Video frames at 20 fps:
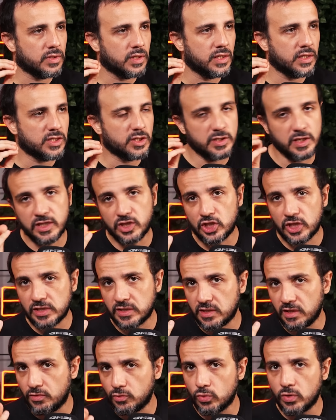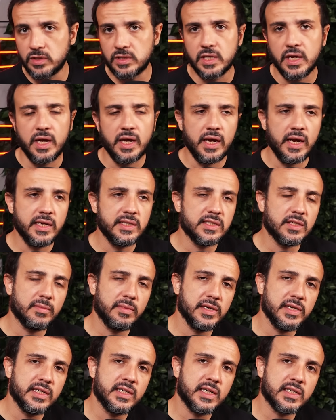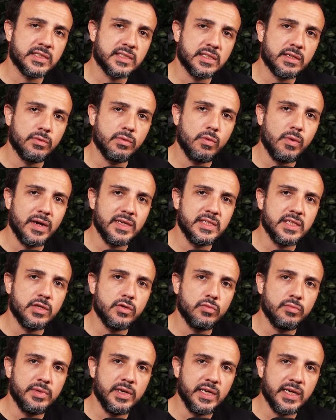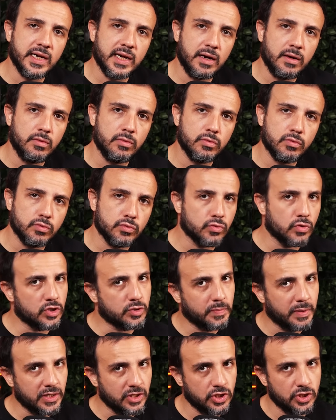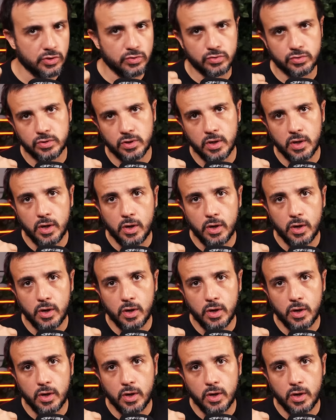eh, Sindicato de Servidores, eles têm uma ligação quase que umbilical com dois partidos.